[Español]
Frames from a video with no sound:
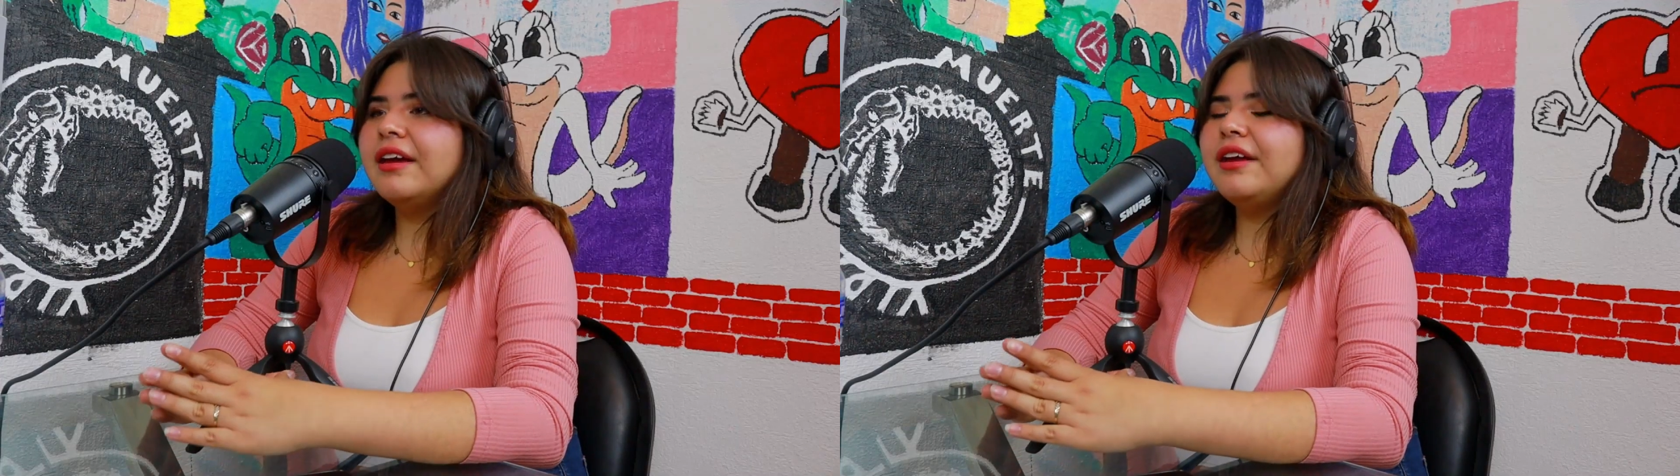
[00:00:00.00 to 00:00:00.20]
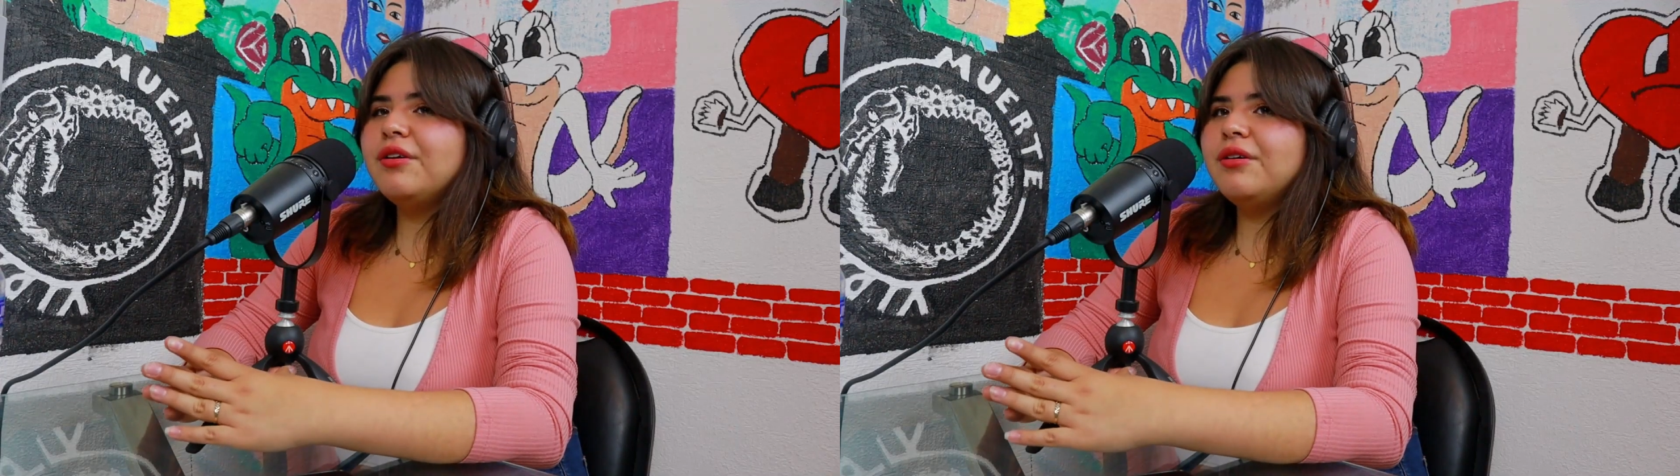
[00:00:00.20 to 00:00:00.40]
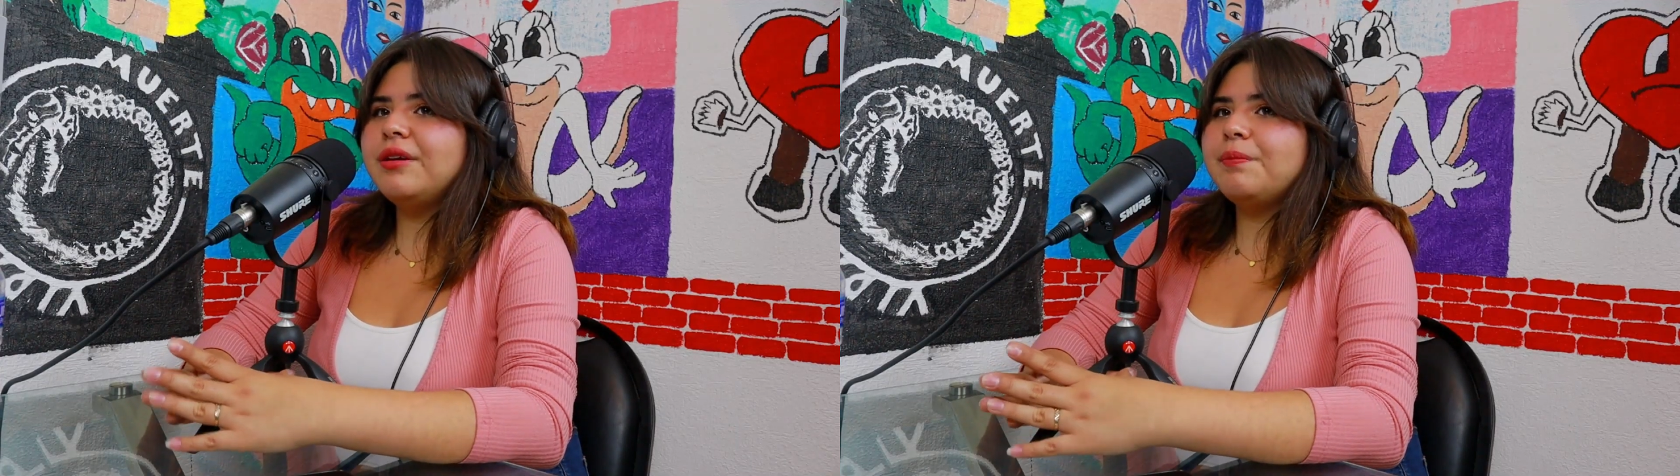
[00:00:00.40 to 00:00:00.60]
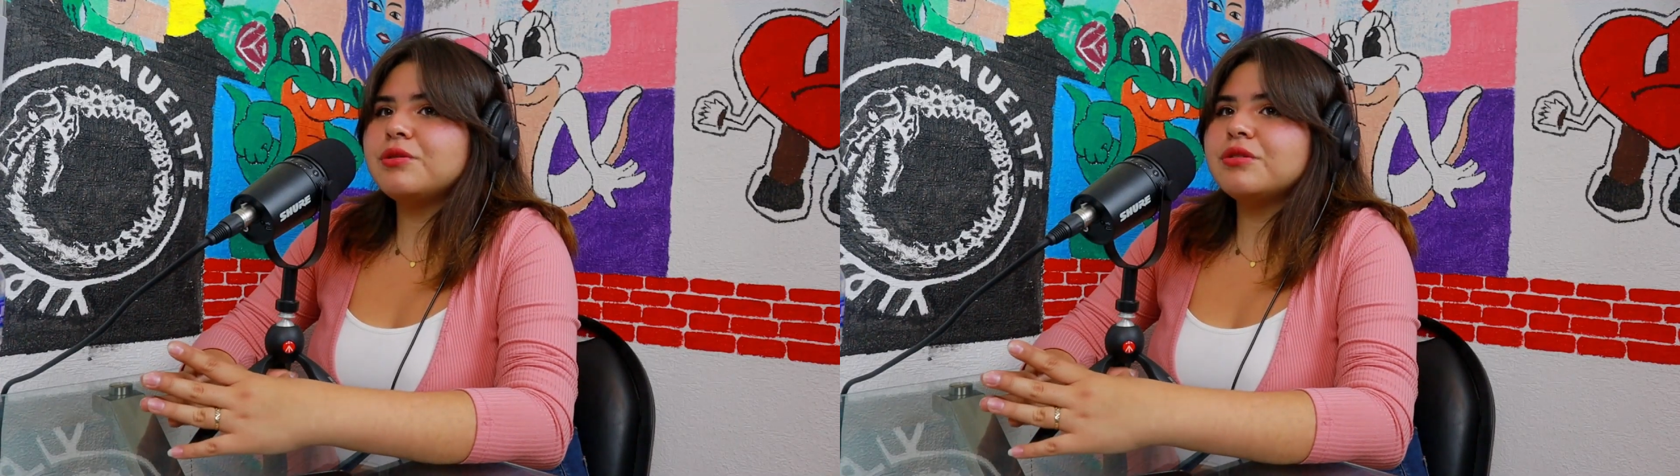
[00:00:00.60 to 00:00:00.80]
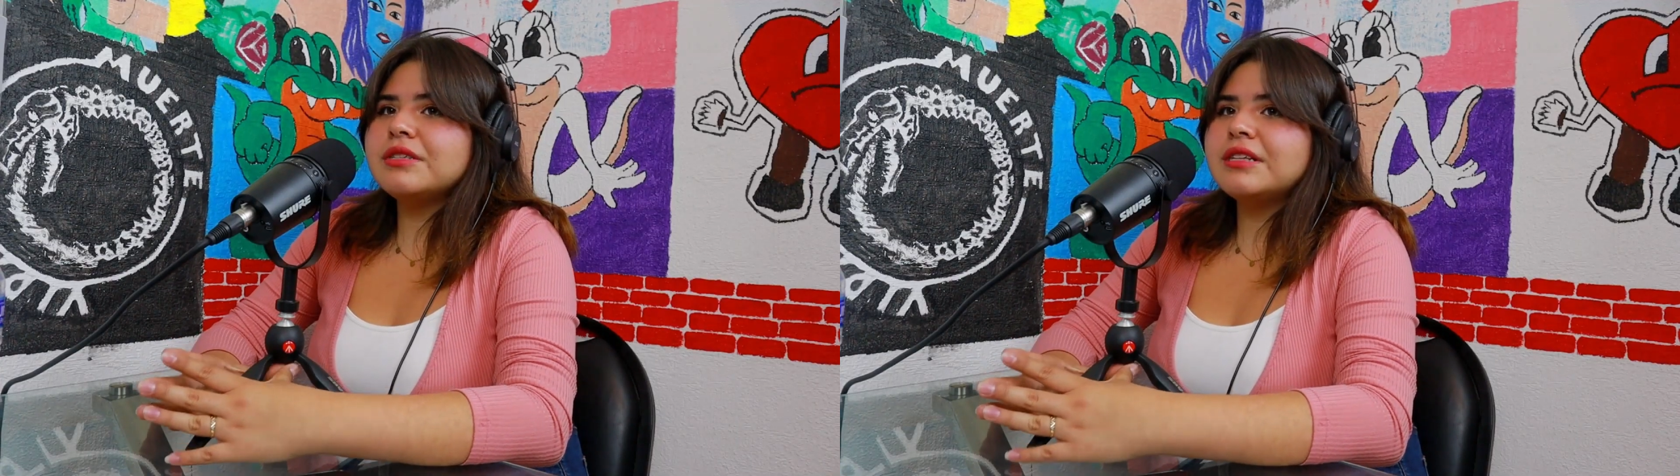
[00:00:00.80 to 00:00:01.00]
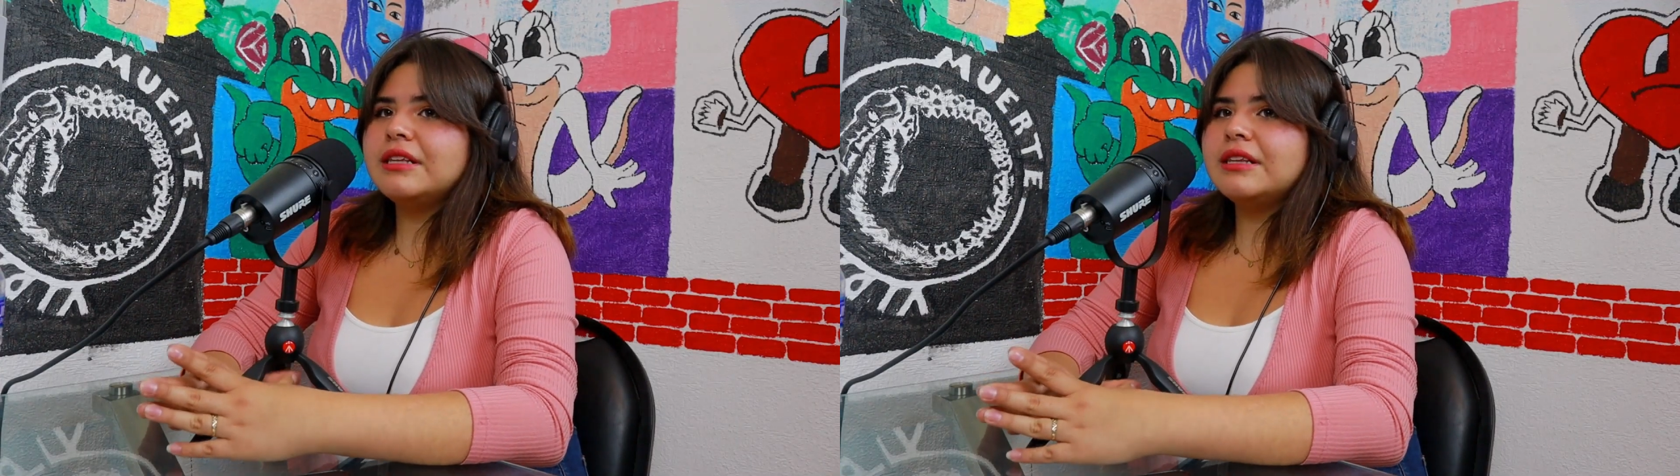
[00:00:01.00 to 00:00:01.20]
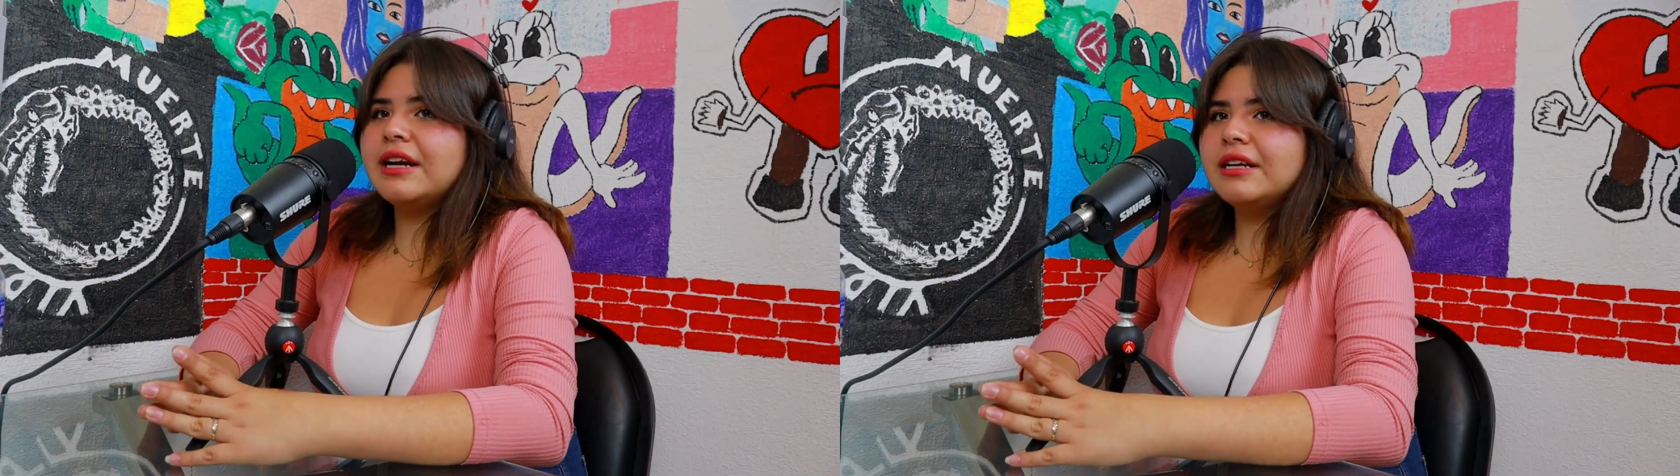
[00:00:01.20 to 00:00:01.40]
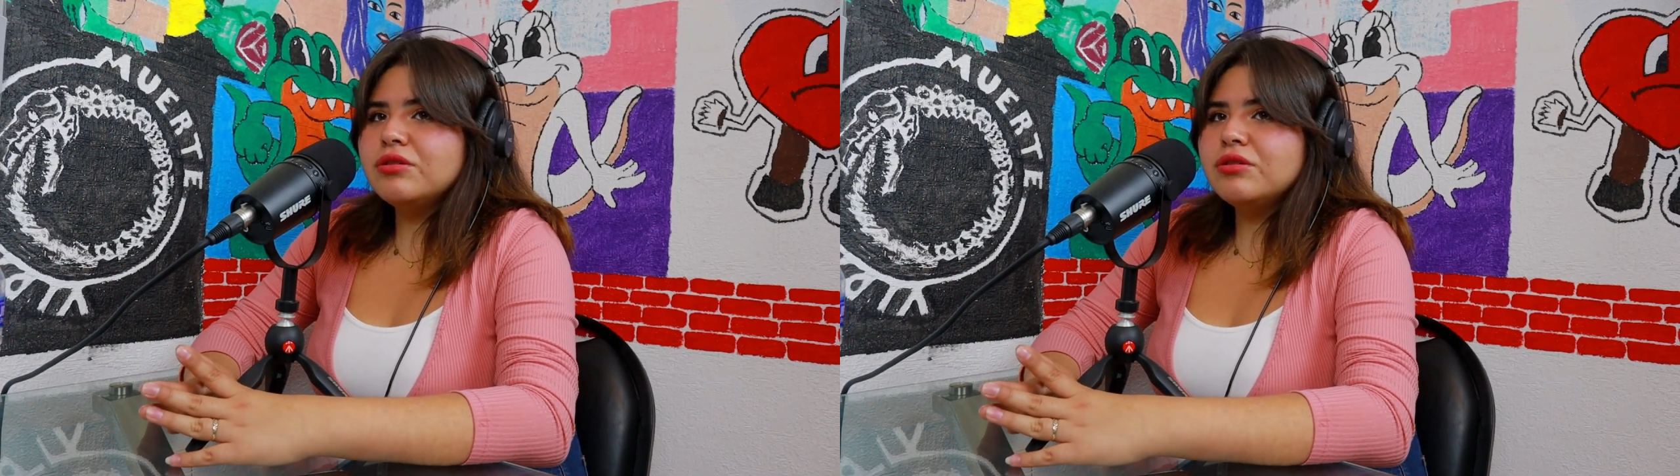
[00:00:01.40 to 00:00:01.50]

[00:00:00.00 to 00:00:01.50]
y no, y pues trae